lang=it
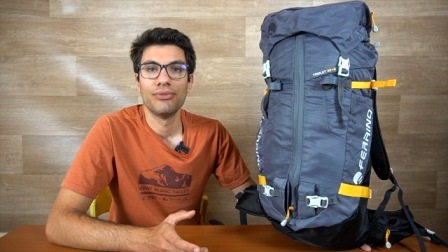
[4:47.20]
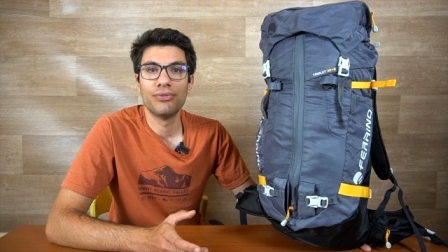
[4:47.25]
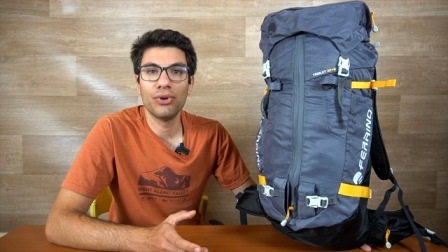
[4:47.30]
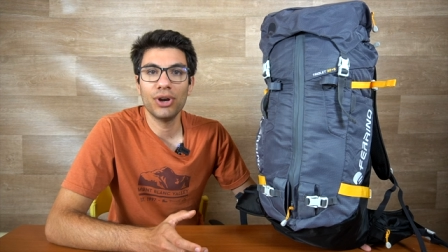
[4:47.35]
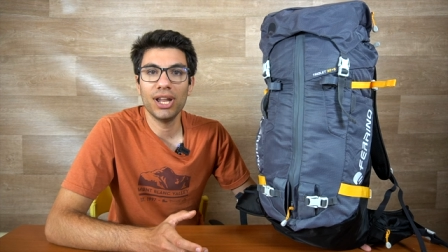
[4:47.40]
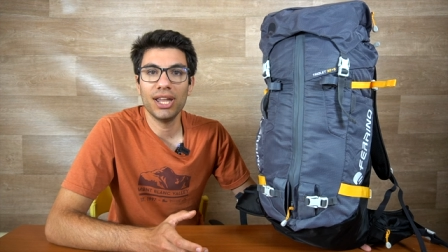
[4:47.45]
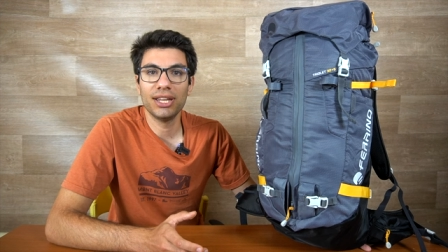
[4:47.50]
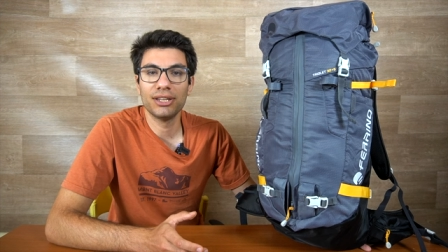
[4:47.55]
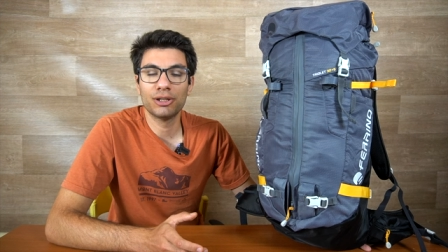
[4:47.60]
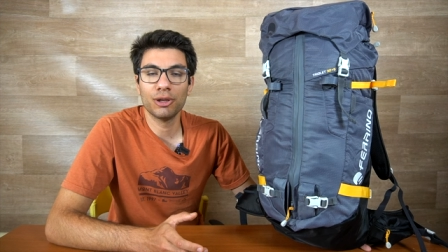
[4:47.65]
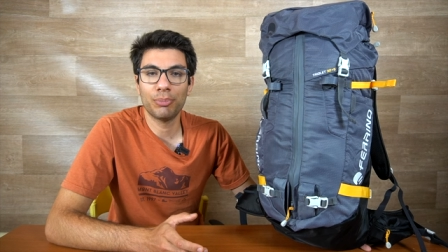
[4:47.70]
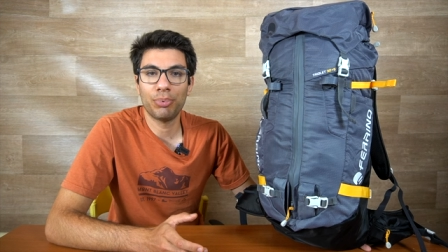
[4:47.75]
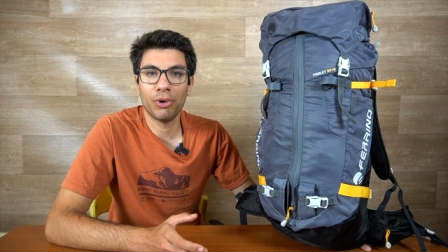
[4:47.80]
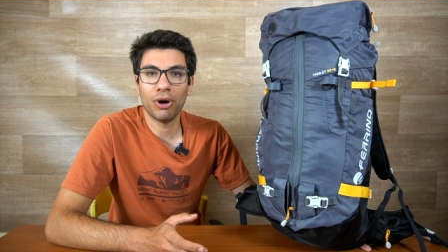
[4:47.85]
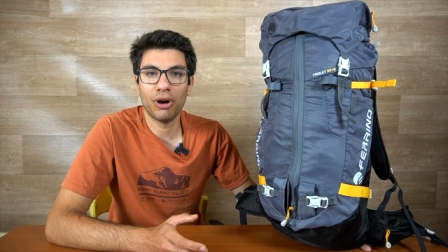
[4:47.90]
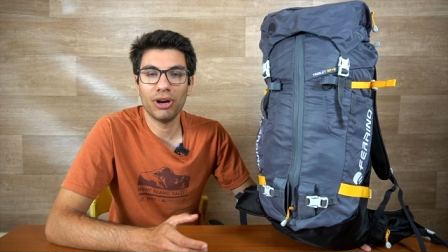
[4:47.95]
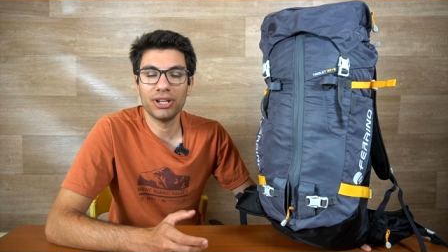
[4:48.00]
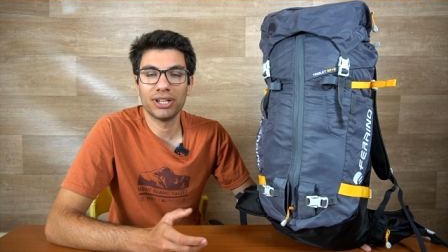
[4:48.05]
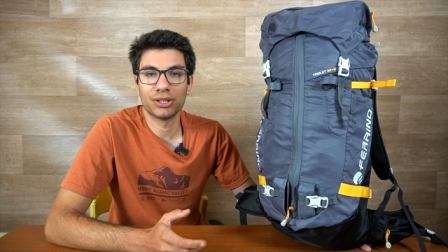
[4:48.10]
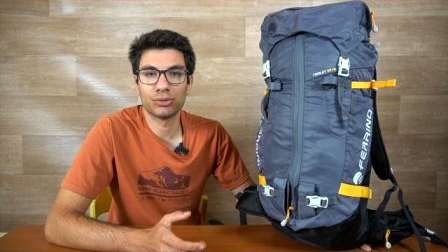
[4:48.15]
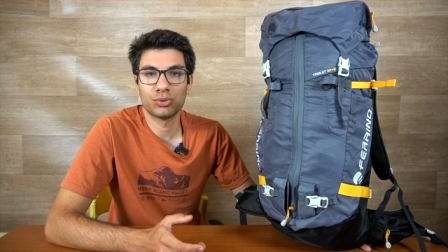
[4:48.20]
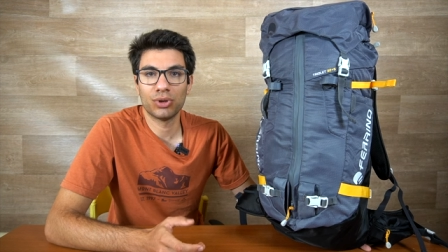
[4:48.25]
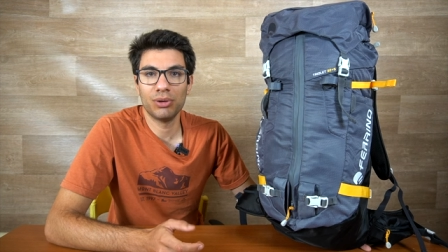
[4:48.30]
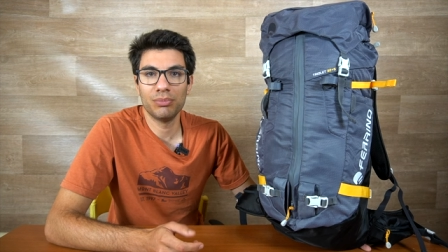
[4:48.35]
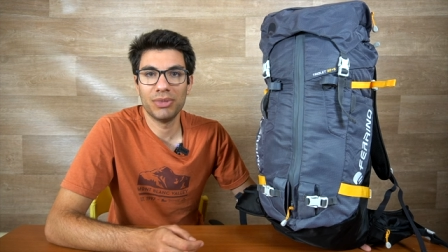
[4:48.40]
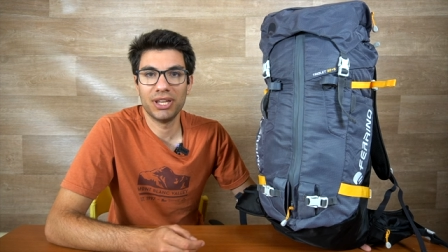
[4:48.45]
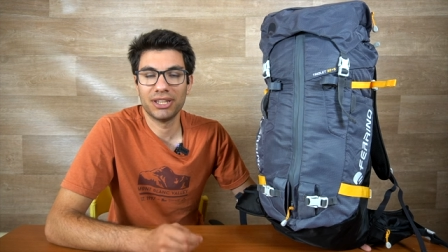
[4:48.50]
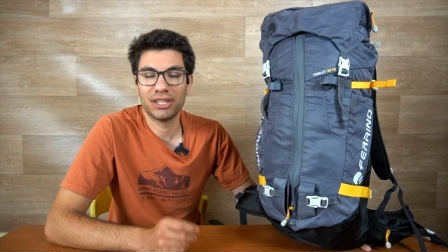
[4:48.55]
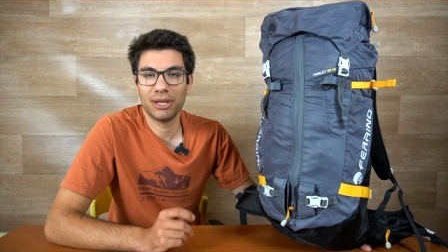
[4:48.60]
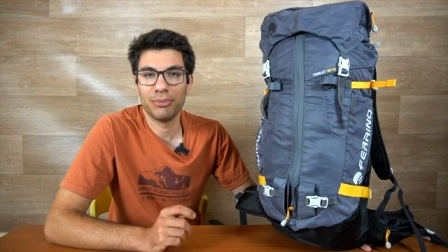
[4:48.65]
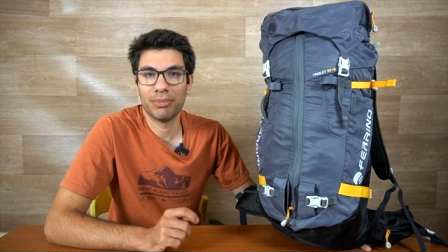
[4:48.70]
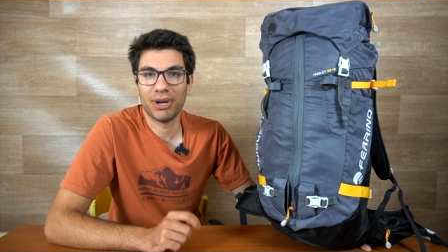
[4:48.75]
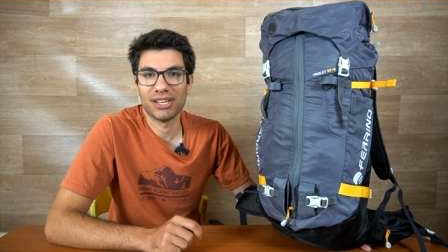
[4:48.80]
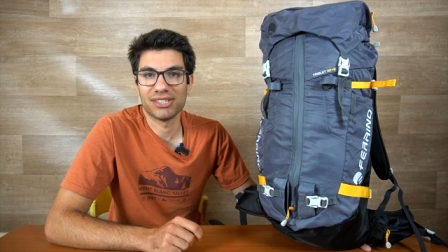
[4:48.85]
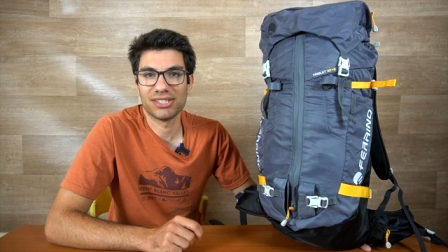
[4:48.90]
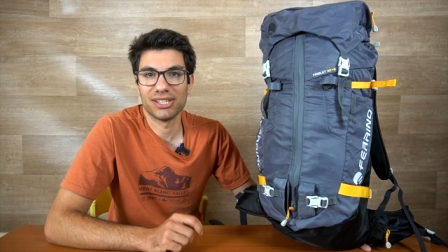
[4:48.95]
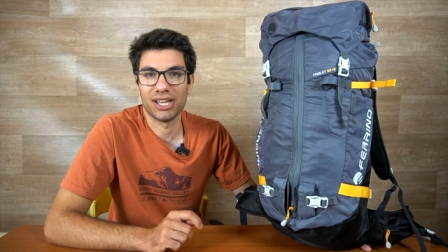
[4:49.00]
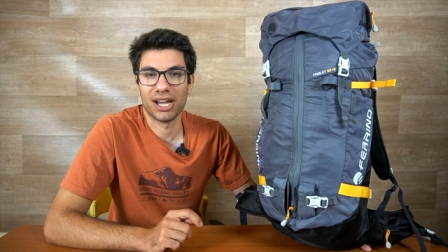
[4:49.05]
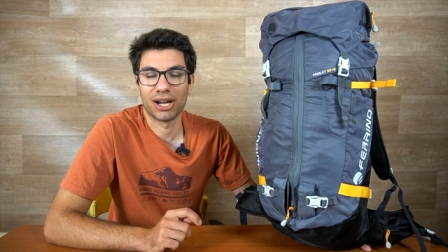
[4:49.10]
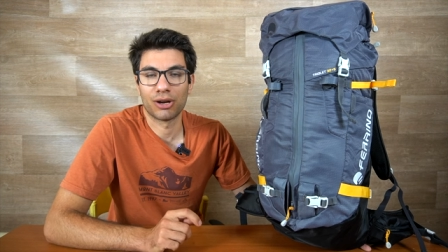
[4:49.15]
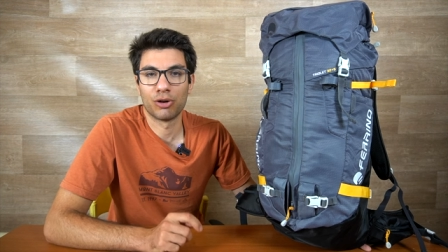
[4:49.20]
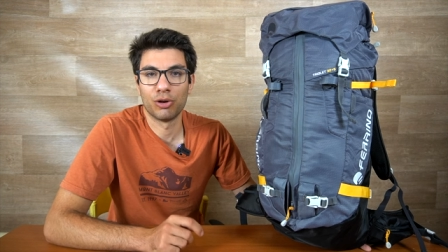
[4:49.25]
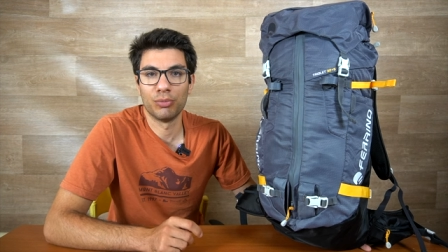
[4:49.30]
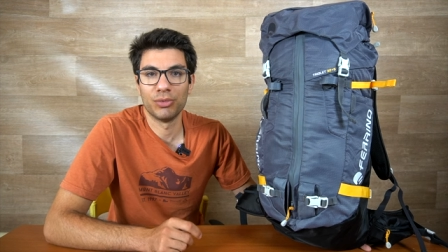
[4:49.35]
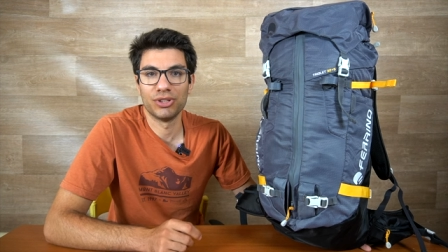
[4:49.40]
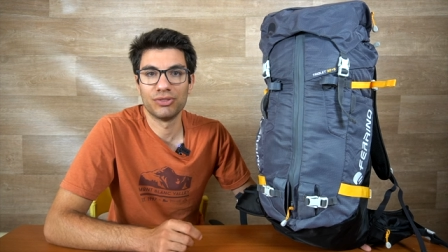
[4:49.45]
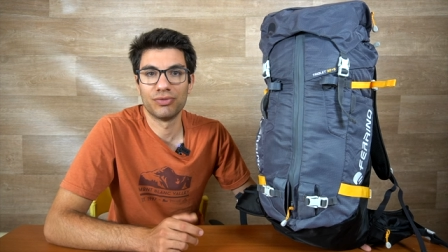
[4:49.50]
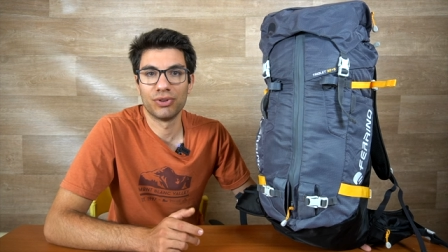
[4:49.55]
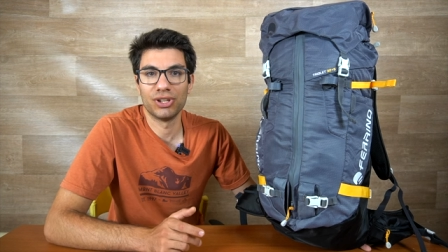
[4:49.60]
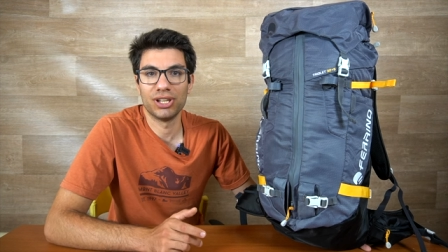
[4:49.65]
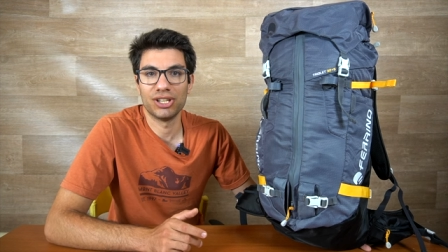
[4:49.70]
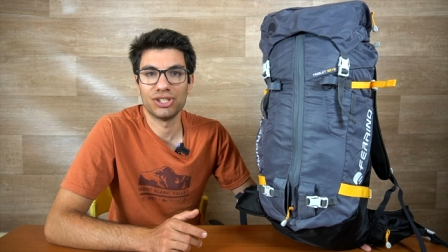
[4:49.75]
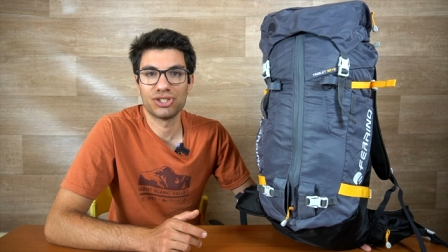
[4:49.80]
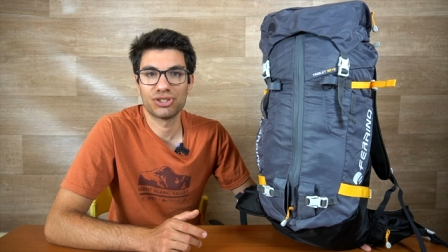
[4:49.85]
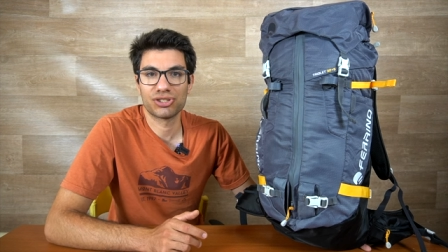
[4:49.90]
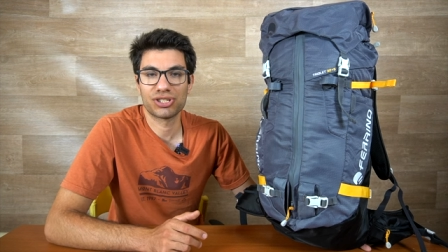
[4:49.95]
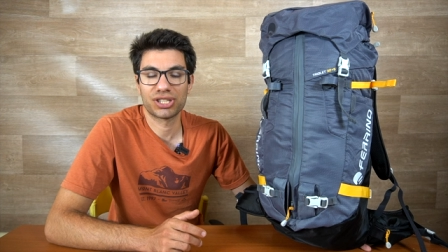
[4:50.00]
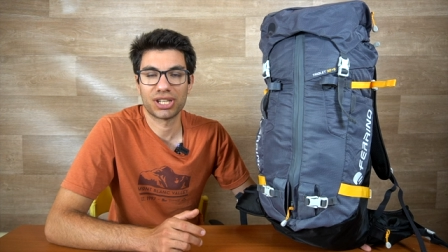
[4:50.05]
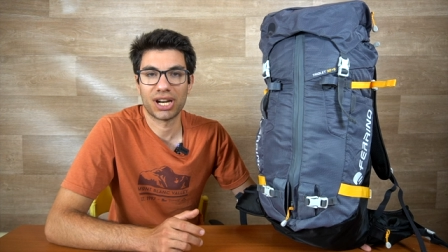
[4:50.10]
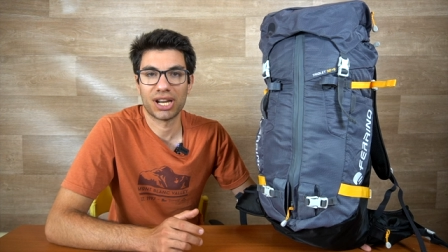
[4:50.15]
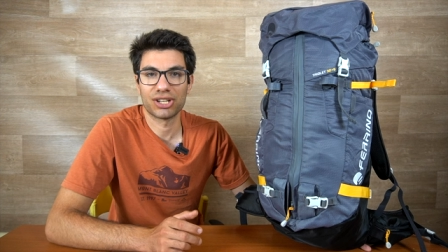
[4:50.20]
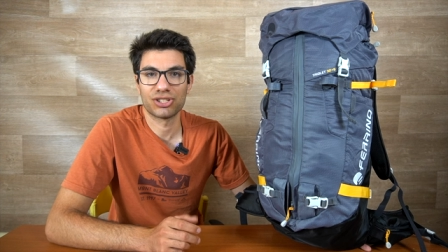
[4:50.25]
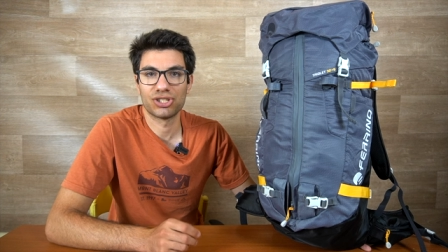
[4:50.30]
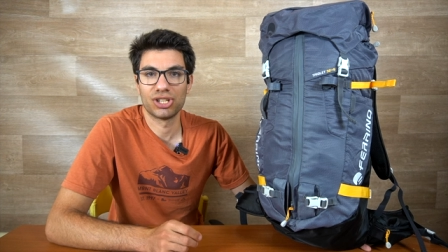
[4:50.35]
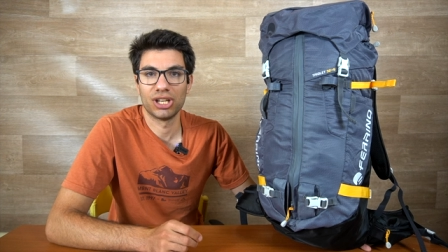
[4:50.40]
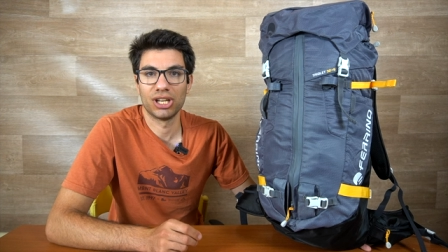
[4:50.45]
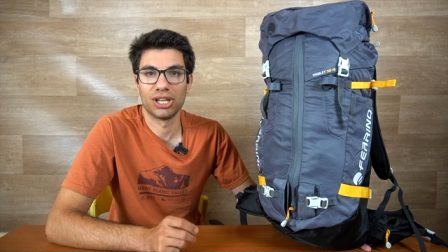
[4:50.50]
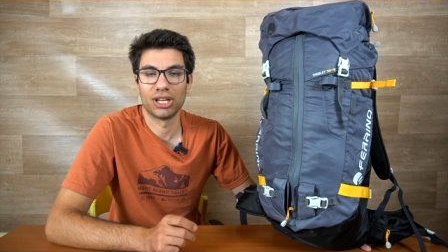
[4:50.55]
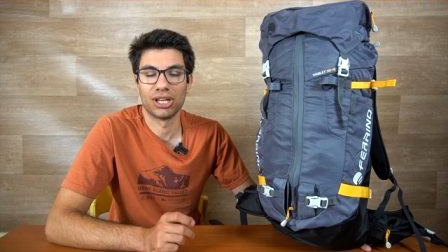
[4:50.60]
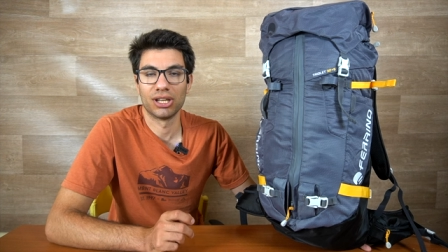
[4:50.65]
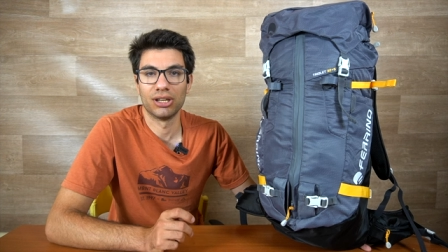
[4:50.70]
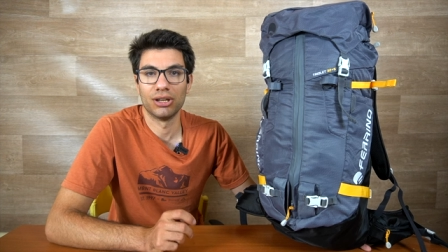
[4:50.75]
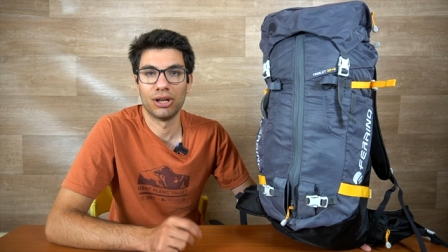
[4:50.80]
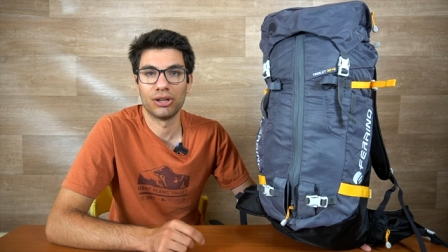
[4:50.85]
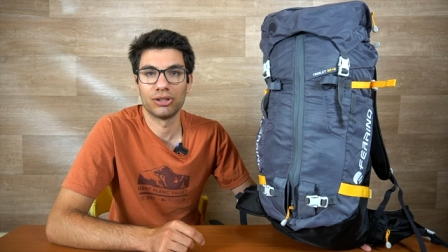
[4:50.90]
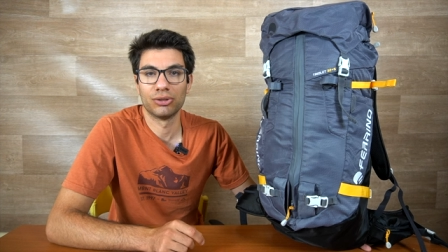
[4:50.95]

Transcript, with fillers: Volendo poi, naturalmente, in base a come voglio ingestrarci